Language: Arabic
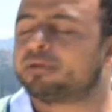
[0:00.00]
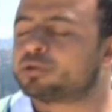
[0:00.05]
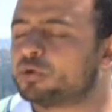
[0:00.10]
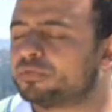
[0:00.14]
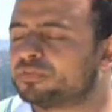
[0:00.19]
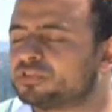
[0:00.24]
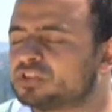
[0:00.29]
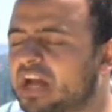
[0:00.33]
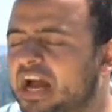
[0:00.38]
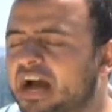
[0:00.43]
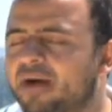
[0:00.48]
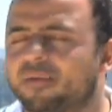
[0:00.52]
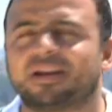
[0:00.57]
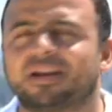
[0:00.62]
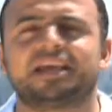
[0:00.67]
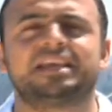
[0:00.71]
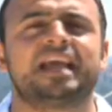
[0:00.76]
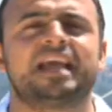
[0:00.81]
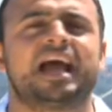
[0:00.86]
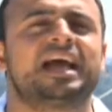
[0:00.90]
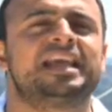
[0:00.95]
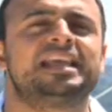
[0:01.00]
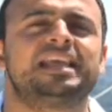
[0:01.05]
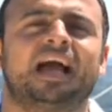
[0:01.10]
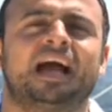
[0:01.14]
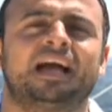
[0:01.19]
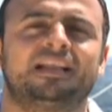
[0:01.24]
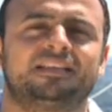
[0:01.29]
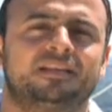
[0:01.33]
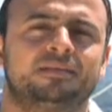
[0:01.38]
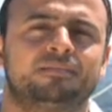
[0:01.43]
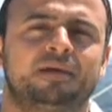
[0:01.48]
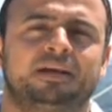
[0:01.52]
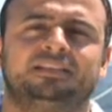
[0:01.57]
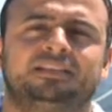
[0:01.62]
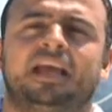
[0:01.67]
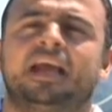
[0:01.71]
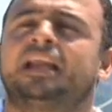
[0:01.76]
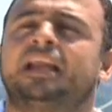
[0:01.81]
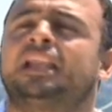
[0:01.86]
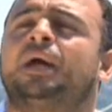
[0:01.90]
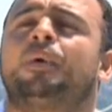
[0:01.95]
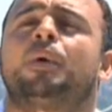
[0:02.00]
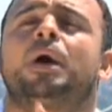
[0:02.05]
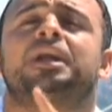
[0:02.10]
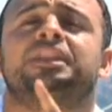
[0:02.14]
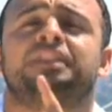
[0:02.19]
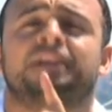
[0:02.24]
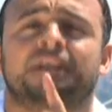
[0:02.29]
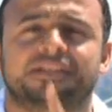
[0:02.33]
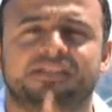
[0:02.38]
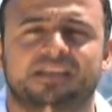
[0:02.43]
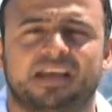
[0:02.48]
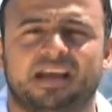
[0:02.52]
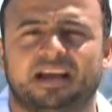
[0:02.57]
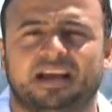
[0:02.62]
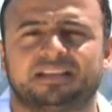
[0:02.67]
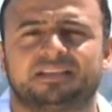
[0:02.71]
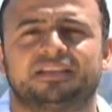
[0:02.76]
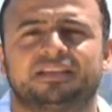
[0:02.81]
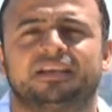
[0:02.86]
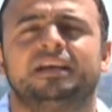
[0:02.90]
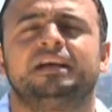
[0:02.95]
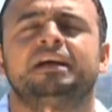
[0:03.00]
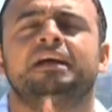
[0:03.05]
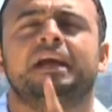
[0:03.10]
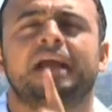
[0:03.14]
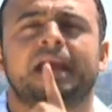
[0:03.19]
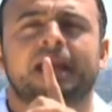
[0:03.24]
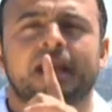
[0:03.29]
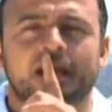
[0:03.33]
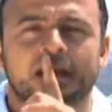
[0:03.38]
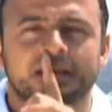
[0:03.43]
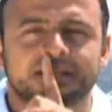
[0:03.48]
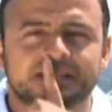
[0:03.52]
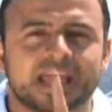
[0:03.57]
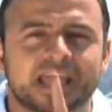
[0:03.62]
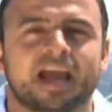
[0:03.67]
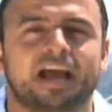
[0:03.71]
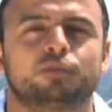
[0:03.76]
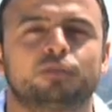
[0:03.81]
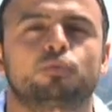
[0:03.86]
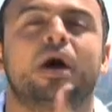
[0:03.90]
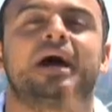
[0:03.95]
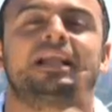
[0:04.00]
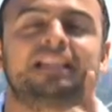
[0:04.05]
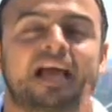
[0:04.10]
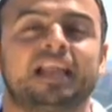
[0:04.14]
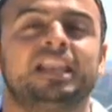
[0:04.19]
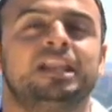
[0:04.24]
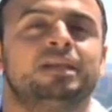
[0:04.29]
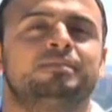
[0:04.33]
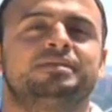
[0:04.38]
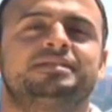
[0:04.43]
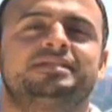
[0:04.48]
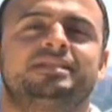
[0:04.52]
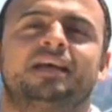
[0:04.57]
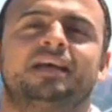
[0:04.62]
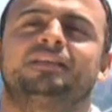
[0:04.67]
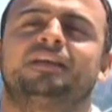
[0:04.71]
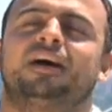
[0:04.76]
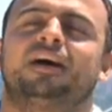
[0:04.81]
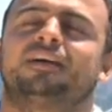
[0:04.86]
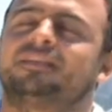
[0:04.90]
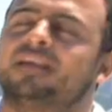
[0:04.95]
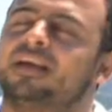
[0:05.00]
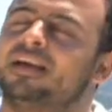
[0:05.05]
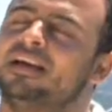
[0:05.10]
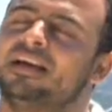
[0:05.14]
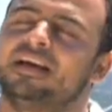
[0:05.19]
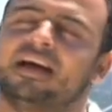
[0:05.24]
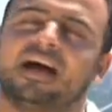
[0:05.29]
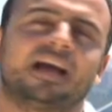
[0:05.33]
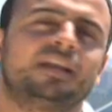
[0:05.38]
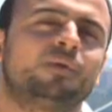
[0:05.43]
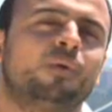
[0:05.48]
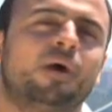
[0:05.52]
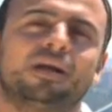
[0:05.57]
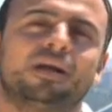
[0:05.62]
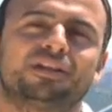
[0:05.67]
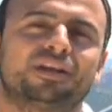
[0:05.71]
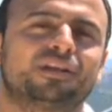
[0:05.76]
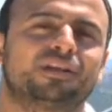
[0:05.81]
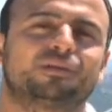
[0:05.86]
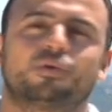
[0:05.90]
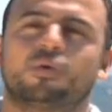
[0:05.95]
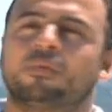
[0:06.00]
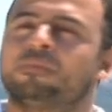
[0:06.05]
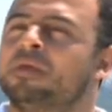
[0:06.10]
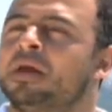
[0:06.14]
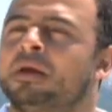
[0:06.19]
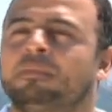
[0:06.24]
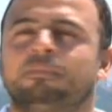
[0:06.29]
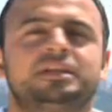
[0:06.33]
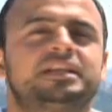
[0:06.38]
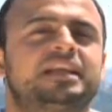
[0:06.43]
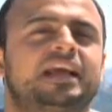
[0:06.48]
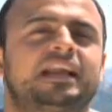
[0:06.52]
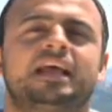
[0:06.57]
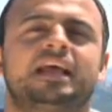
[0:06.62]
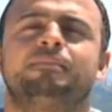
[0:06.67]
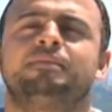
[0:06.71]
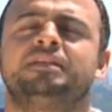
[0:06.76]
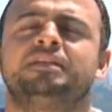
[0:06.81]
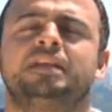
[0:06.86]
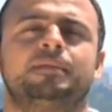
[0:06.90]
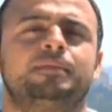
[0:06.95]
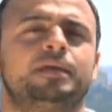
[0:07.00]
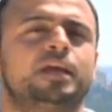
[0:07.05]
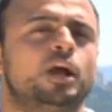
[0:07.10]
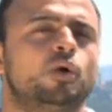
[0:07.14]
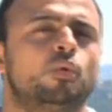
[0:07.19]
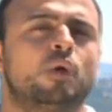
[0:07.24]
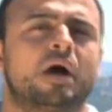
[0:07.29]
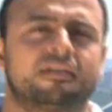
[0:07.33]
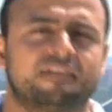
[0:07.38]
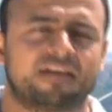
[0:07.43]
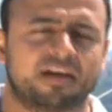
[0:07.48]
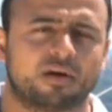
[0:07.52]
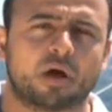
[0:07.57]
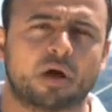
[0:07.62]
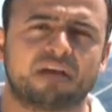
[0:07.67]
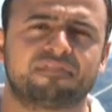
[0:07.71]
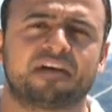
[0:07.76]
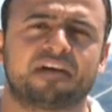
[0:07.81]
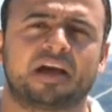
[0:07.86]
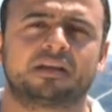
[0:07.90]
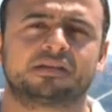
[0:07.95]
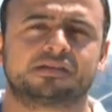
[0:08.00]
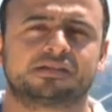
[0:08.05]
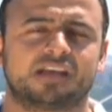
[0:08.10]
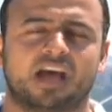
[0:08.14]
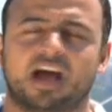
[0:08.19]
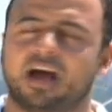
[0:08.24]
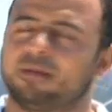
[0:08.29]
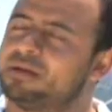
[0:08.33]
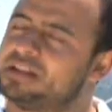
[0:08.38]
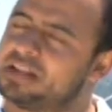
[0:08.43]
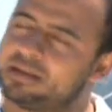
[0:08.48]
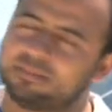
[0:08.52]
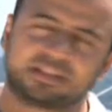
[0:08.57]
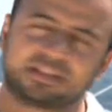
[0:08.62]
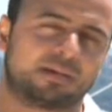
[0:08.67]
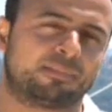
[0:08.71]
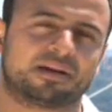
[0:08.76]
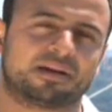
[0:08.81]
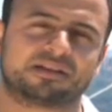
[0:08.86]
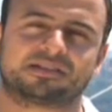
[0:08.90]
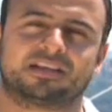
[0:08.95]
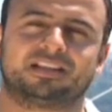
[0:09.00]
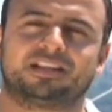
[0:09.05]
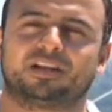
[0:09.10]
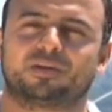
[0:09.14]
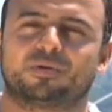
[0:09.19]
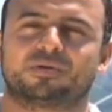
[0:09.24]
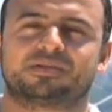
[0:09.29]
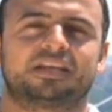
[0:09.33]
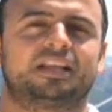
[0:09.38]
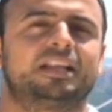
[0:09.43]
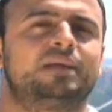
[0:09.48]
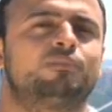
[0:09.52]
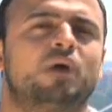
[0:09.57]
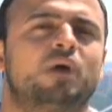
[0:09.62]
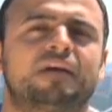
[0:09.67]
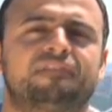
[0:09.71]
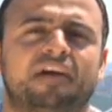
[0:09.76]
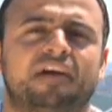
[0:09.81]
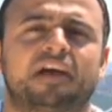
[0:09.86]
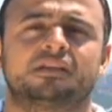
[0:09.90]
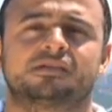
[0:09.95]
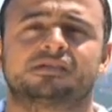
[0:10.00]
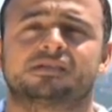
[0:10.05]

ما اشوفش حواليا اي حد محتاج لو اقدر اساعد اساعد وهتعلم ازاي النهارده انا وحضراتكم من كلام النبي وافعال الصحابه النبي طبعا صلى الله عليه وسلم وافعال